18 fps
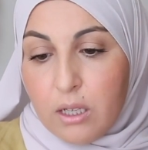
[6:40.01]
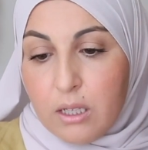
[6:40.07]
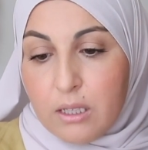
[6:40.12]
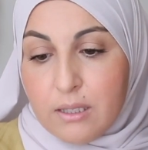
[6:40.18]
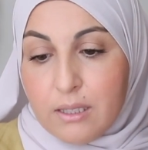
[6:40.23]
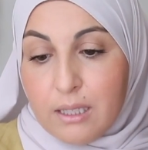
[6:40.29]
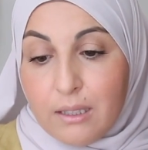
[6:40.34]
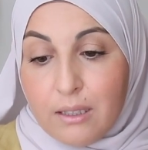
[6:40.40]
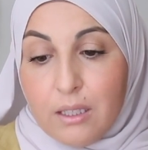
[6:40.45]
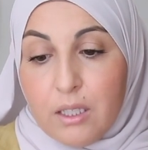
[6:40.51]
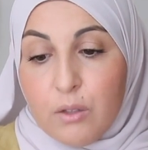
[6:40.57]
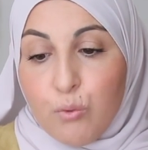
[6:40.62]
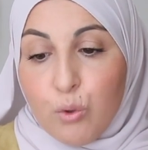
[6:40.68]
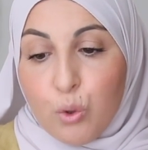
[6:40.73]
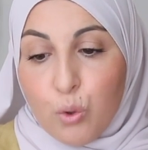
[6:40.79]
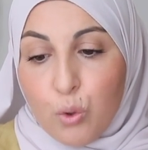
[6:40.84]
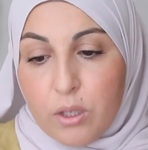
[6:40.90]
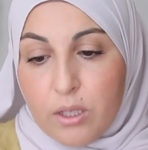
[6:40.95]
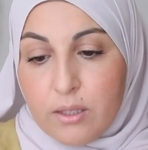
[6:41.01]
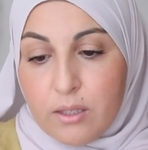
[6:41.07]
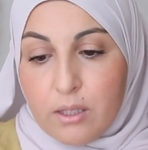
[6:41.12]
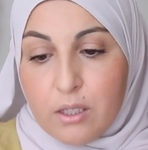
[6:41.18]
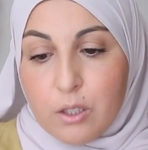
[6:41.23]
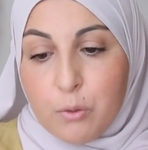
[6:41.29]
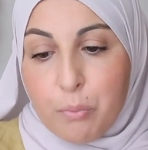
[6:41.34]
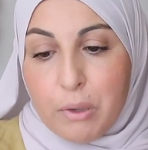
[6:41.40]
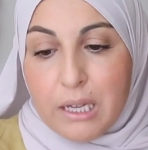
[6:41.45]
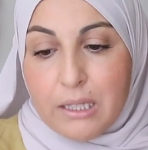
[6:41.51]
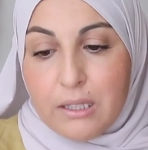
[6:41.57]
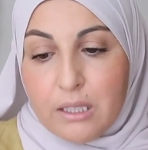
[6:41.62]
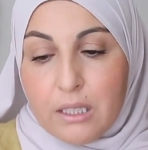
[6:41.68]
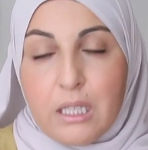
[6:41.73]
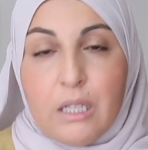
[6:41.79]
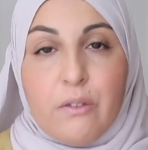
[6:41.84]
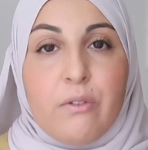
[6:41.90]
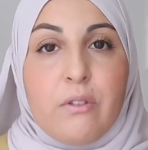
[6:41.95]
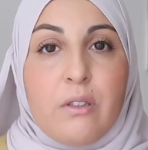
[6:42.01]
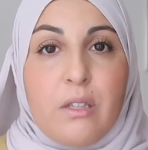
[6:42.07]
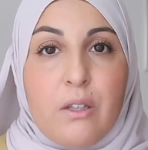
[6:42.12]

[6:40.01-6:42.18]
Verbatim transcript: un certain niveau de connaissance pratique avant